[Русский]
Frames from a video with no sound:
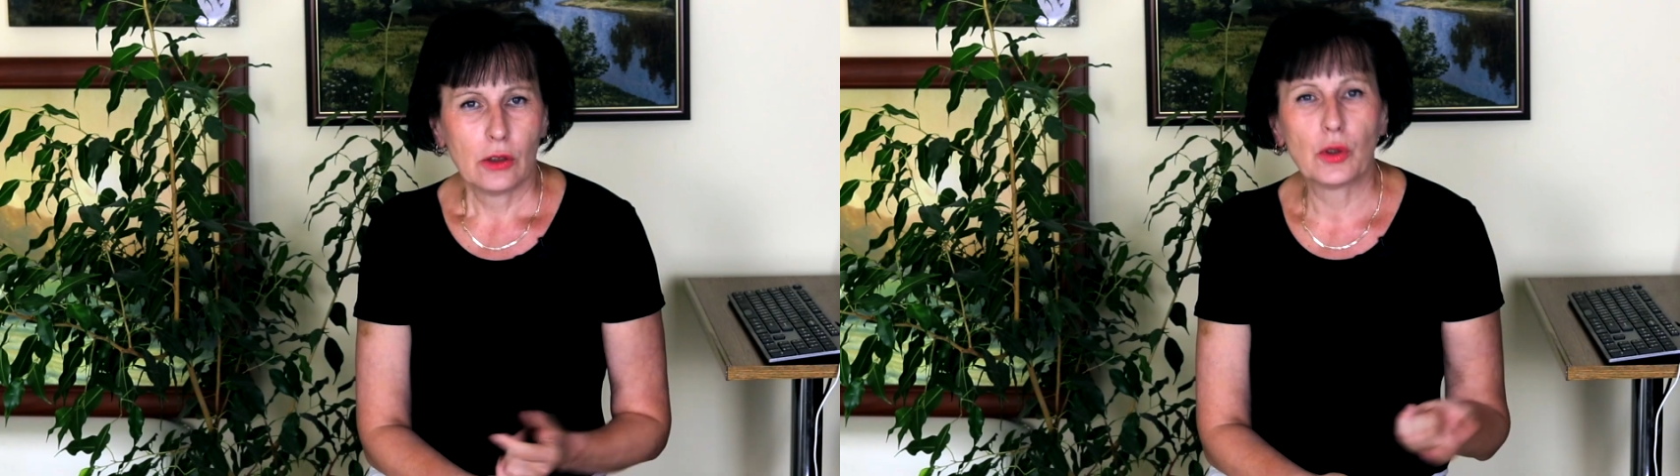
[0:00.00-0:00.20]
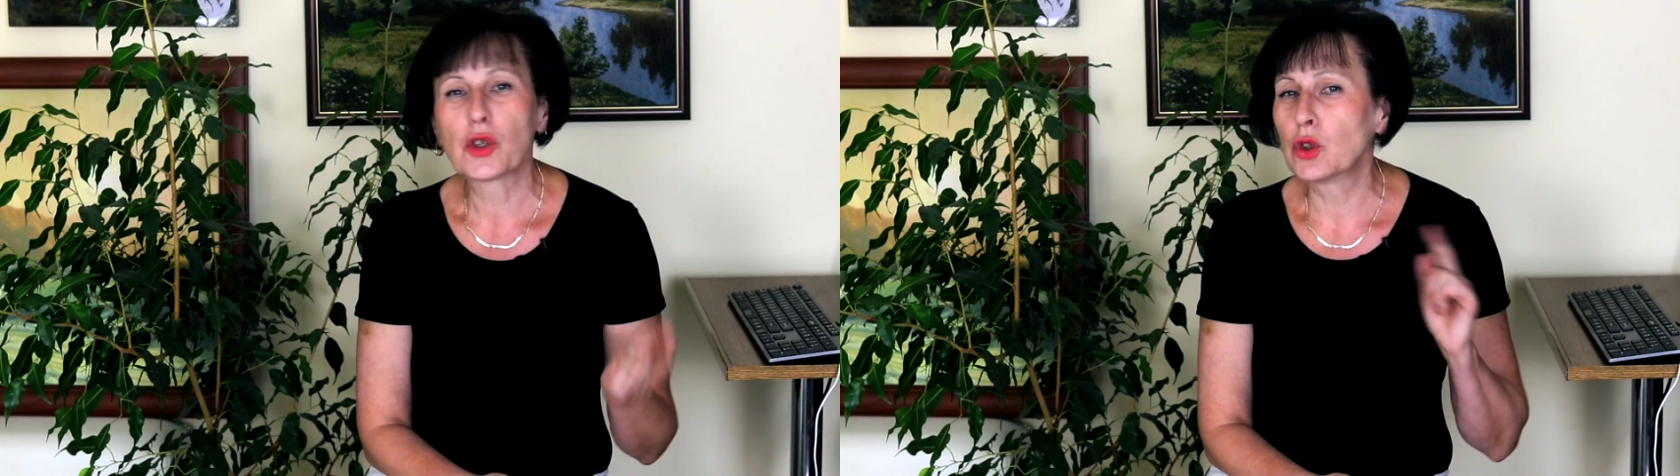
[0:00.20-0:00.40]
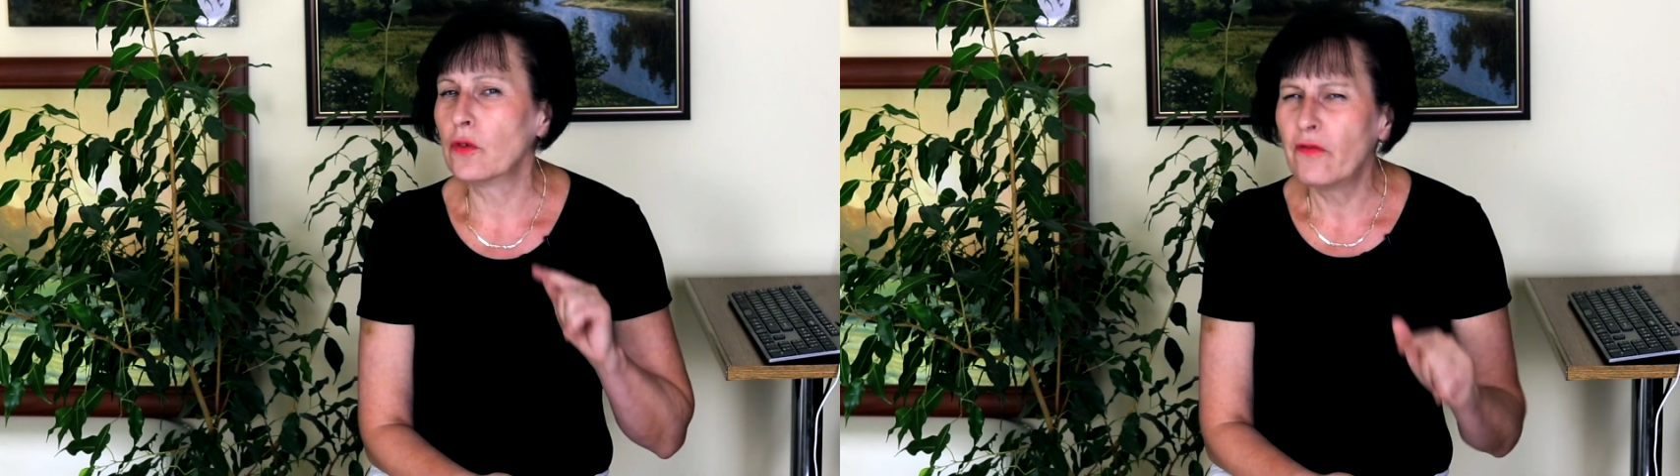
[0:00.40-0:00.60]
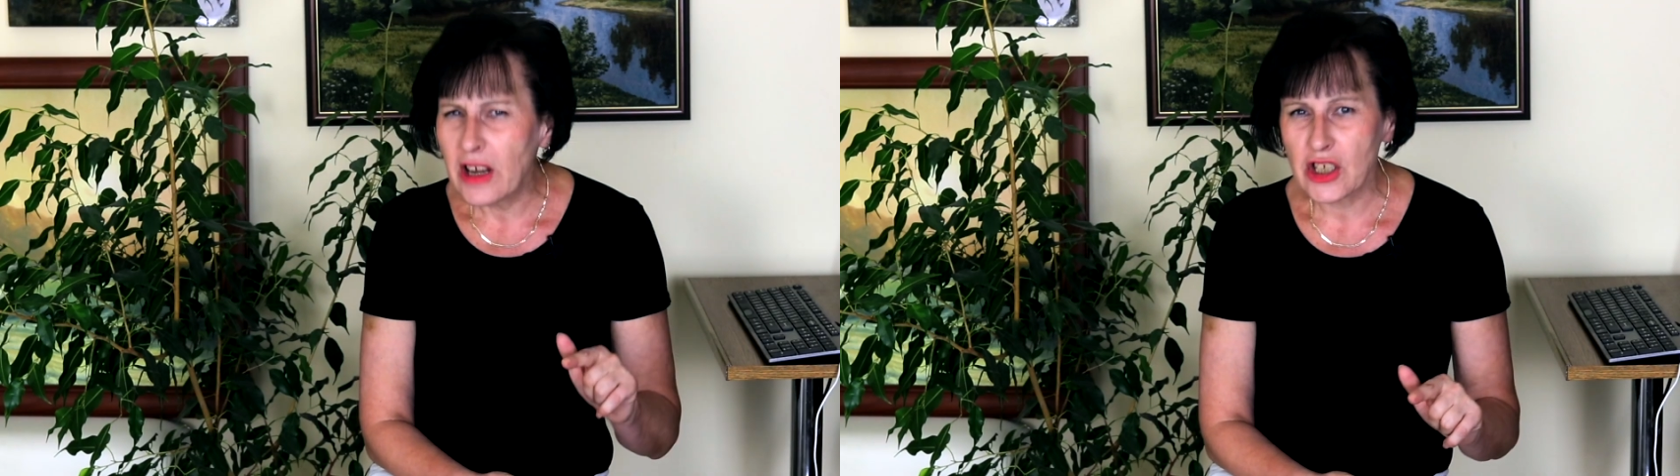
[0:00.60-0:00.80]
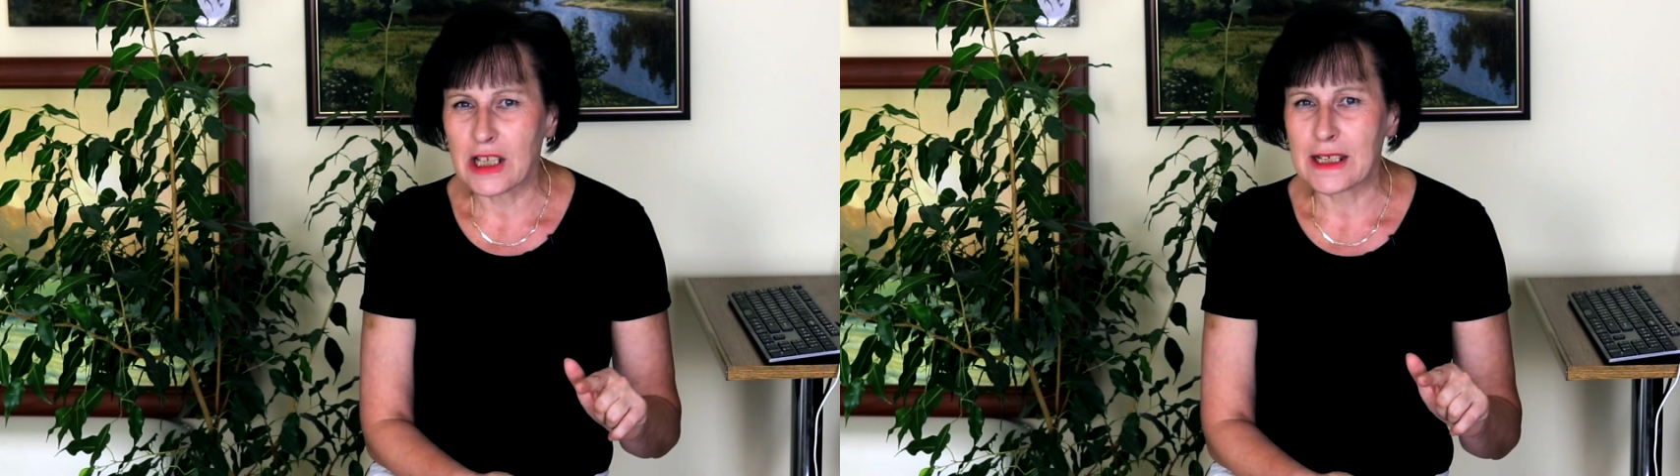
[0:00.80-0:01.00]
То, что
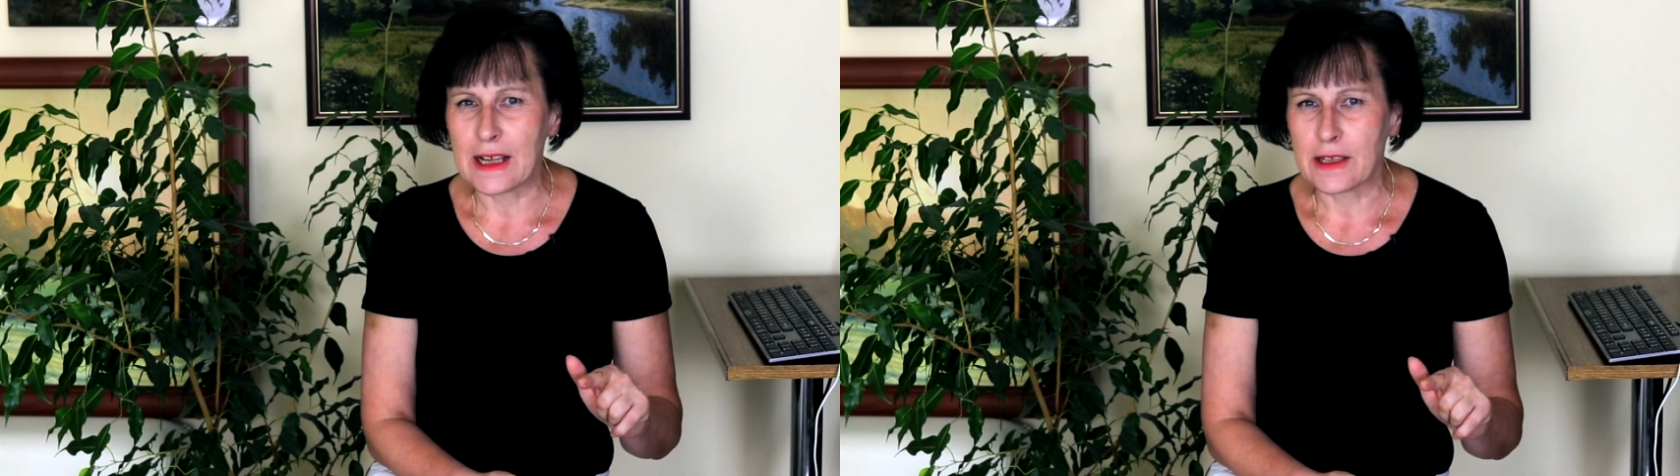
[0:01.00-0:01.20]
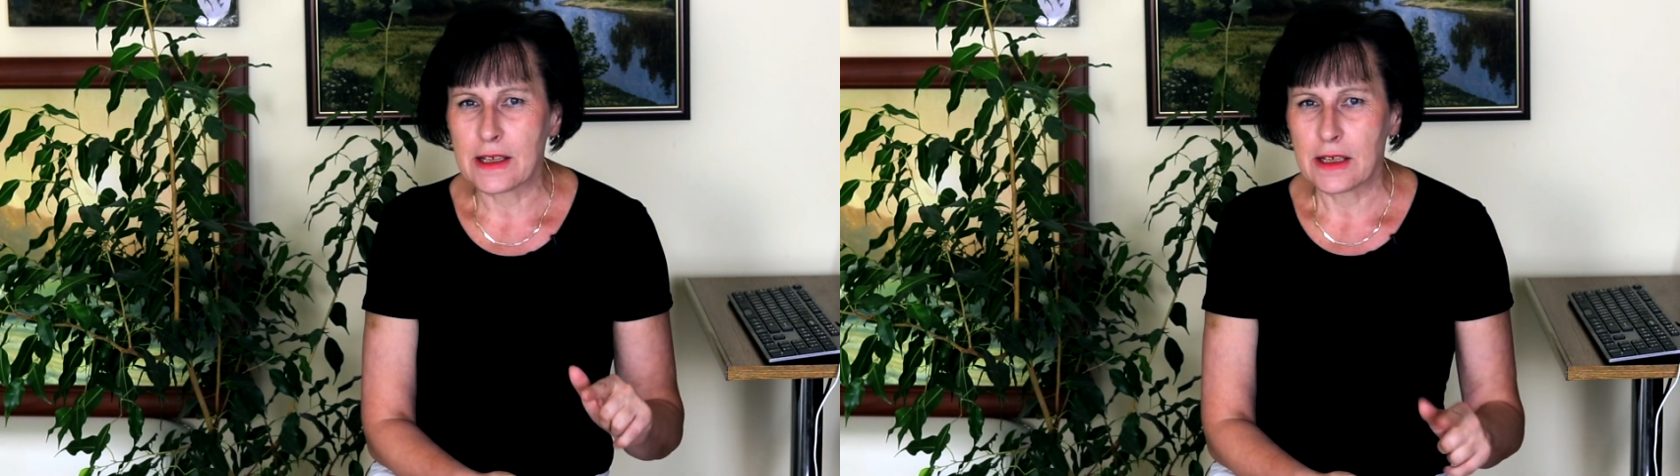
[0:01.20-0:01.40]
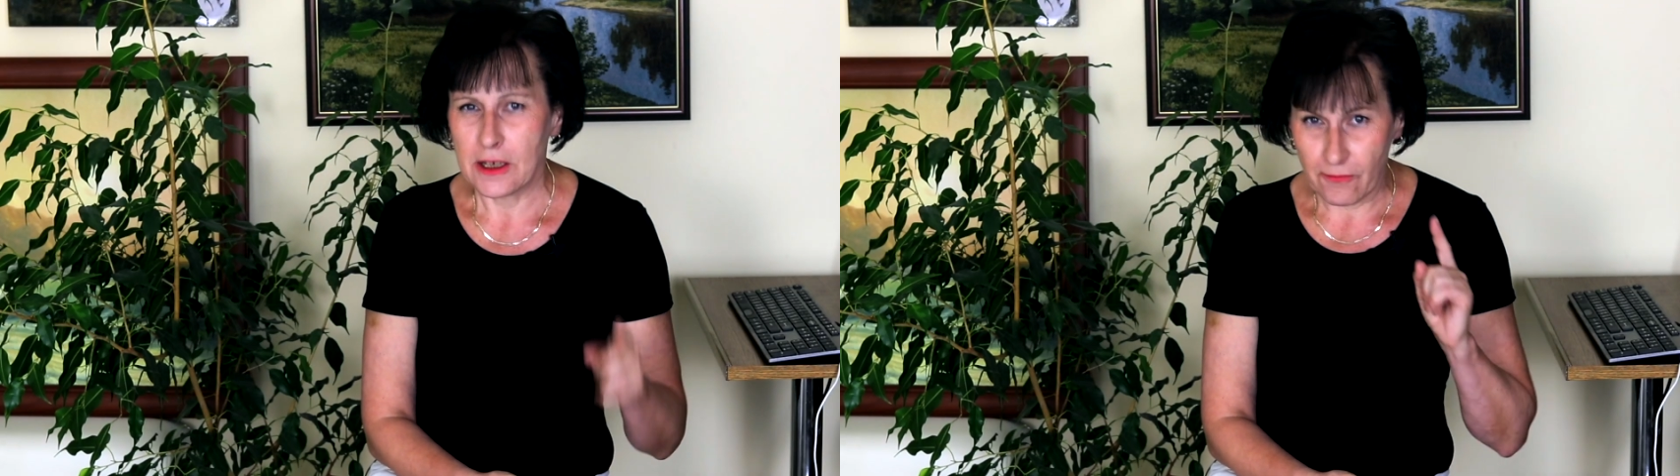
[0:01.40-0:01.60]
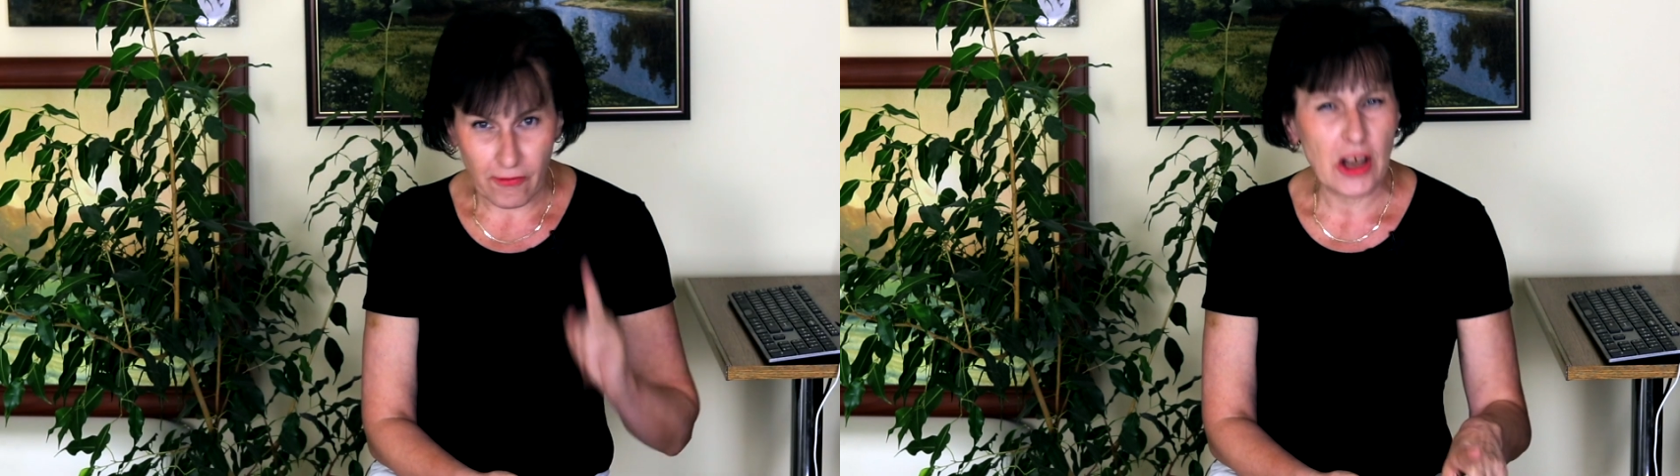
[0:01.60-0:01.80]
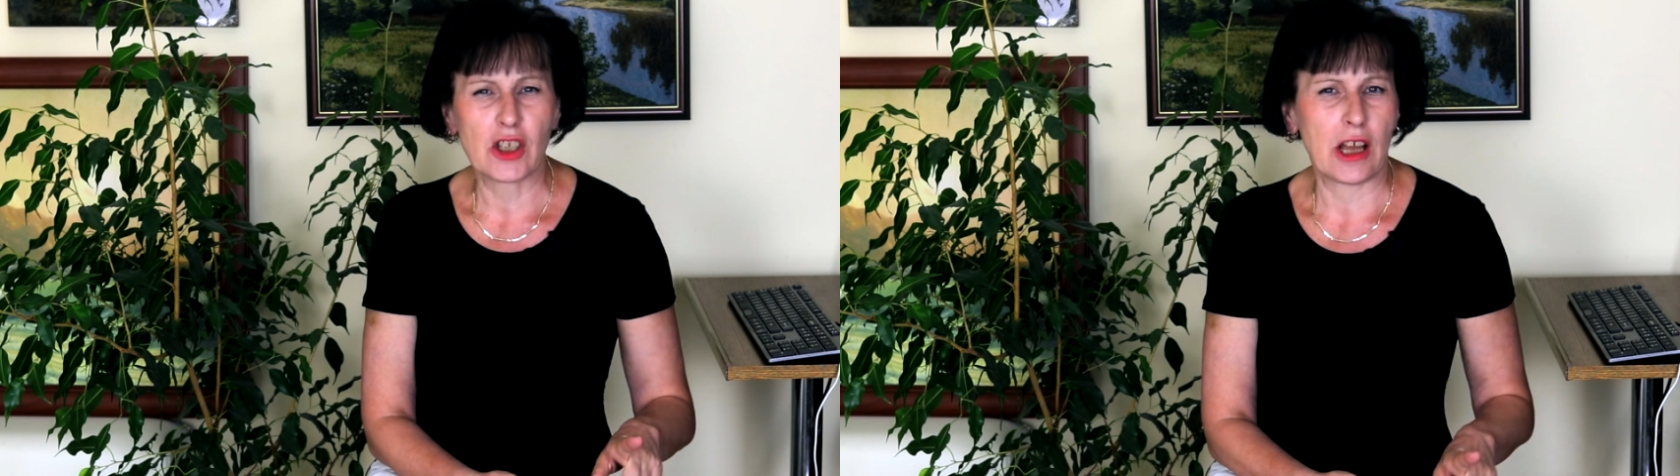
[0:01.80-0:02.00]
важно знать и
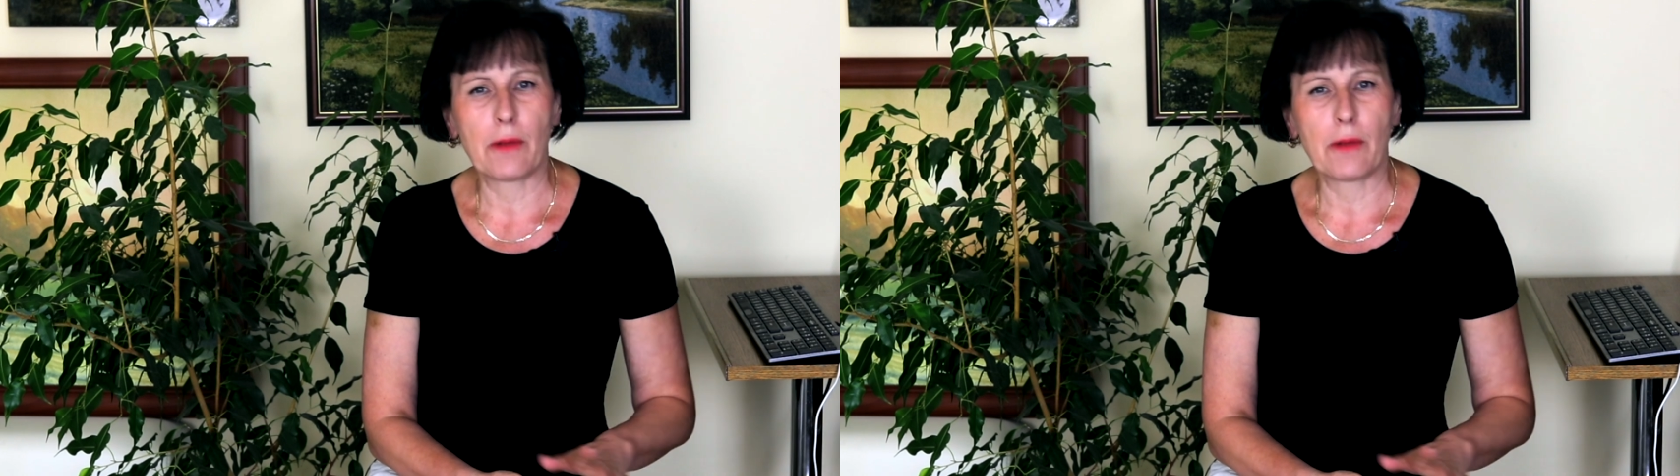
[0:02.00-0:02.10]
важно